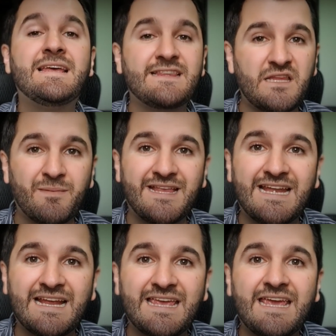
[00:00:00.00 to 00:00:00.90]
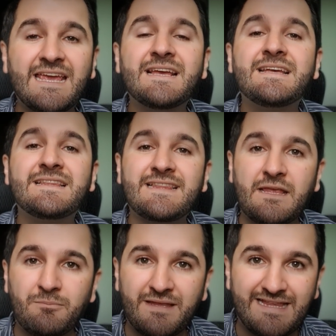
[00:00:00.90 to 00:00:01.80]
De manera que te
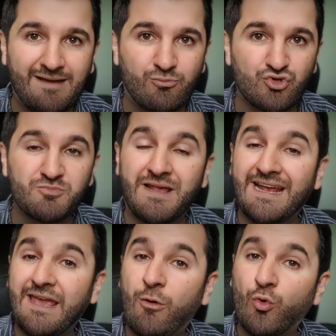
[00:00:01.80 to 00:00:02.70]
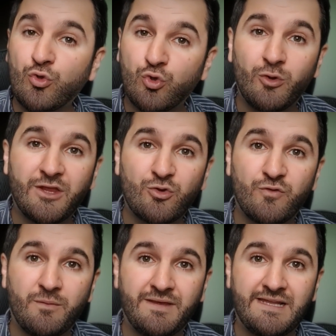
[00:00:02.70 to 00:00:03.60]
invitamos para que con toda tu
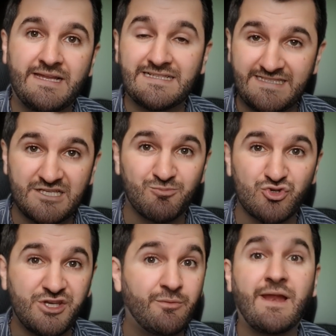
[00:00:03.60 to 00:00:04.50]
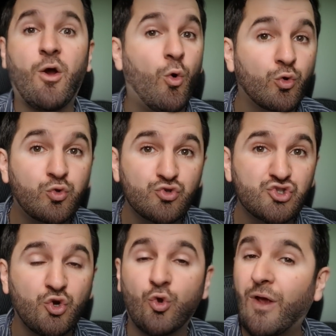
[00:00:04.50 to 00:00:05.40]
familia, si es posible, o tú
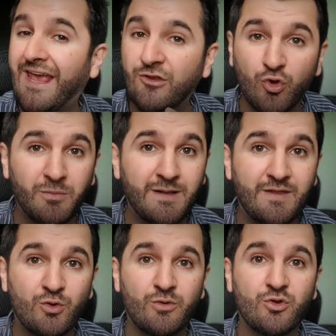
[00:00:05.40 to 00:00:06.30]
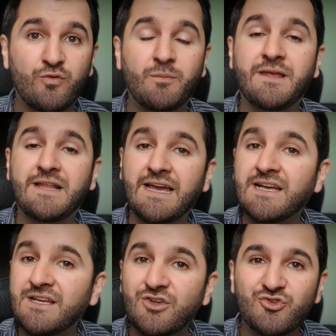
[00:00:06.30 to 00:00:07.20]
solo en nombre de toda tu
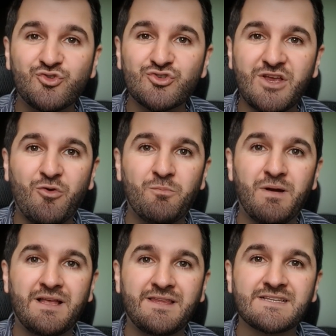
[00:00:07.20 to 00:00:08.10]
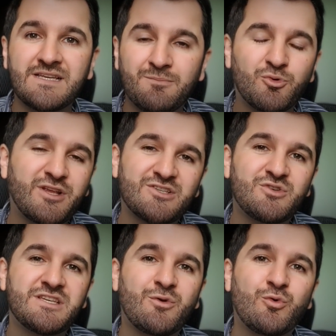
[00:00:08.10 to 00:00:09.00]
familia, nos acompañes porque
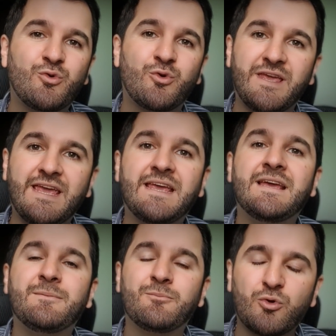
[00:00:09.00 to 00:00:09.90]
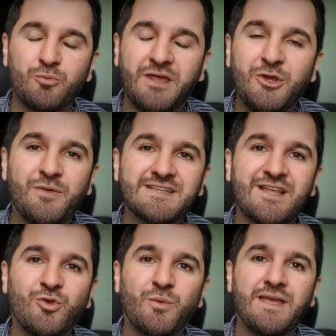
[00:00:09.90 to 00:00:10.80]
estoy seguro que por medio de esta
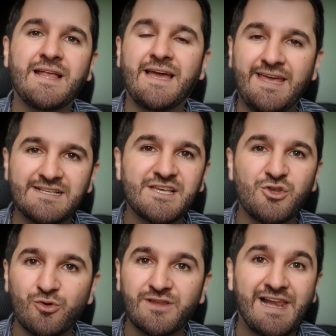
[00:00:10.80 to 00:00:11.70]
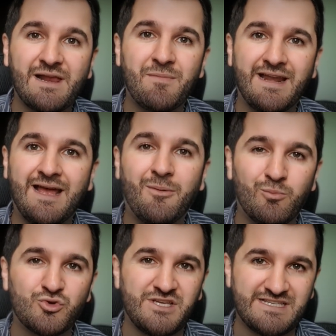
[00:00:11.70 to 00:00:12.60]
novena el Señor derramará
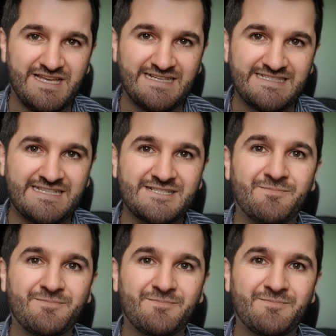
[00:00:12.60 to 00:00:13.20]
muchas gracias.